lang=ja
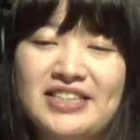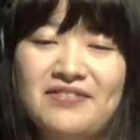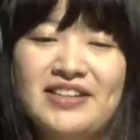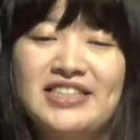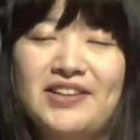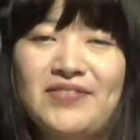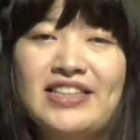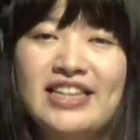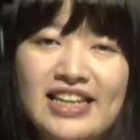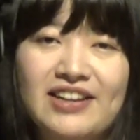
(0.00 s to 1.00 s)
ディスマン
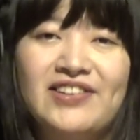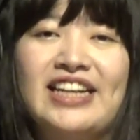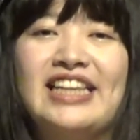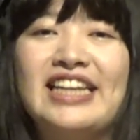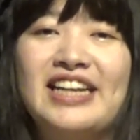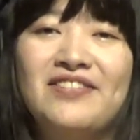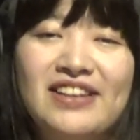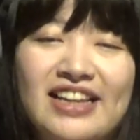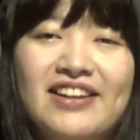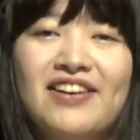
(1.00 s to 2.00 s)
JP」是非ご覧いただけれ
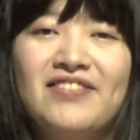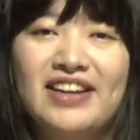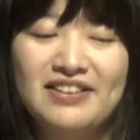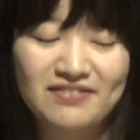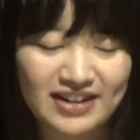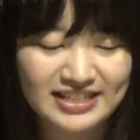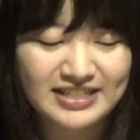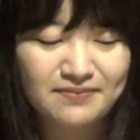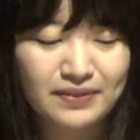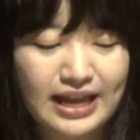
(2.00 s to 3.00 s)
ばなと思いま
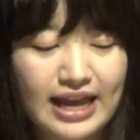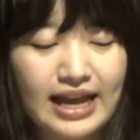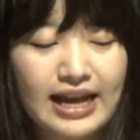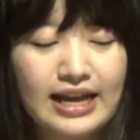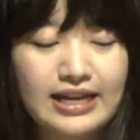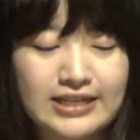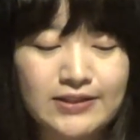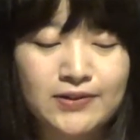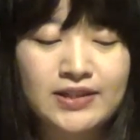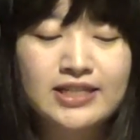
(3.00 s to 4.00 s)
す以
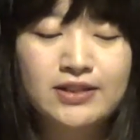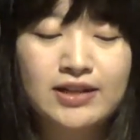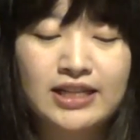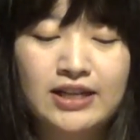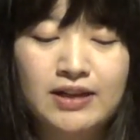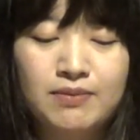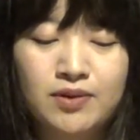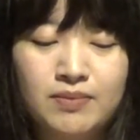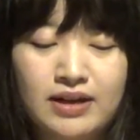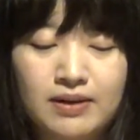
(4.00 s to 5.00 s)
上今月の家庭
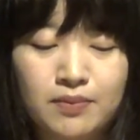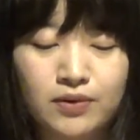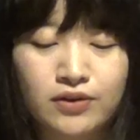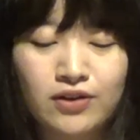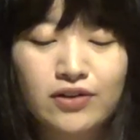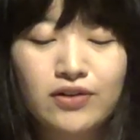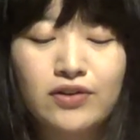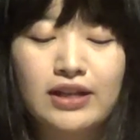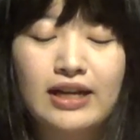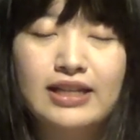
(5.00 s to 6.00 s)
リムービーリポートの
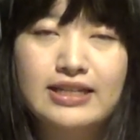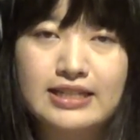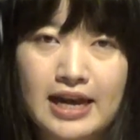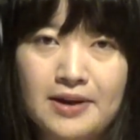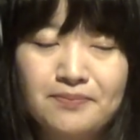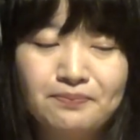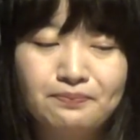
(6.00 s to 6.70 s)
コーナーでした。